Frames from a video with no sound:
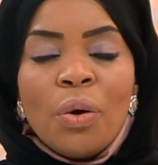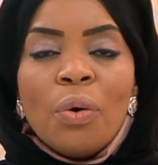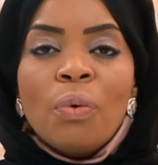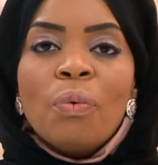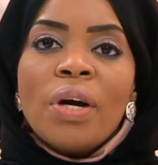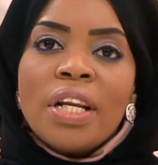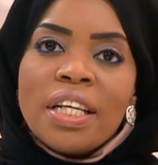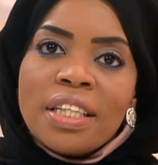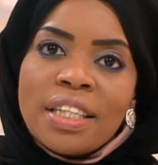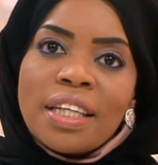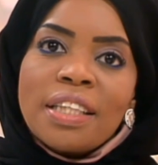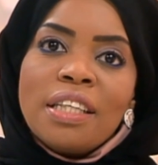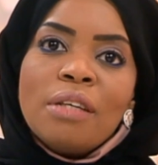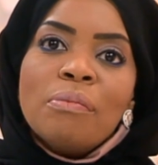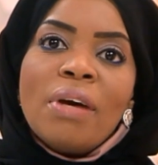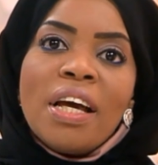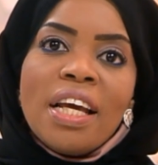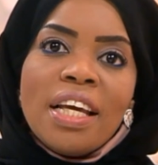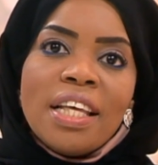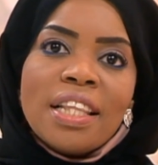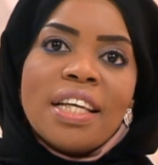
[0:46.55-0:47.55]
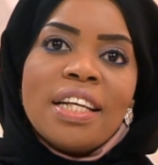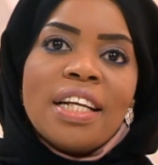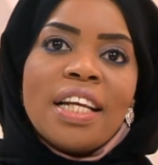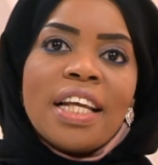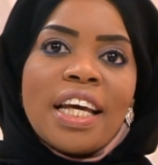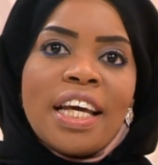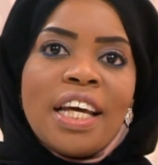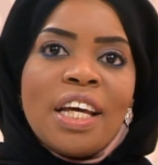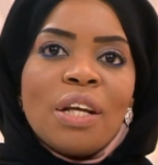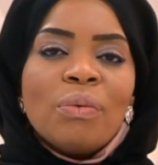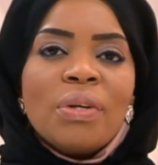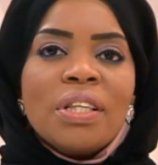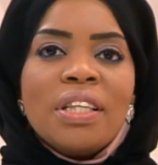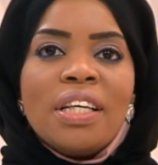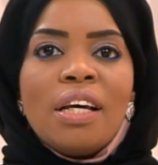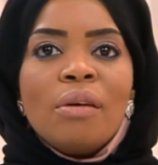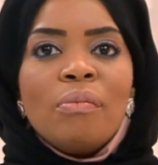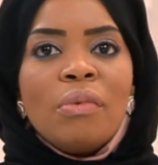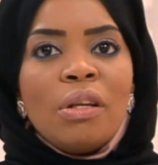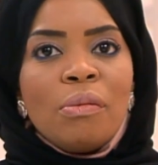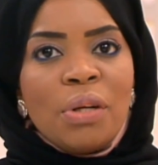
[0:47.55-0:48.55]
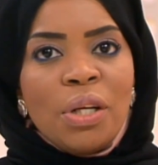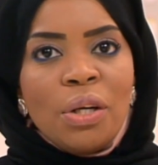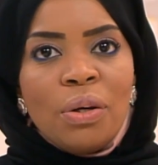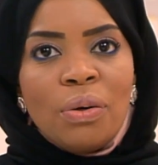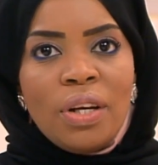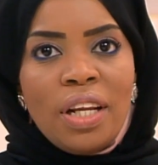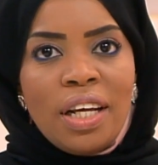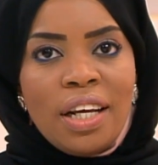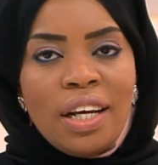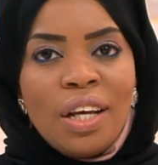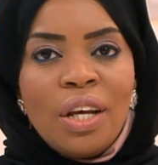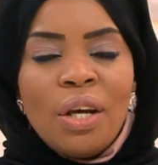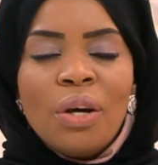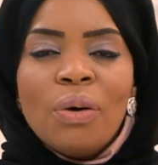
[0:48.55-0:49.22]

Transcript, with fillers: ولتقديم ايضا الخير والدعم لمن حولها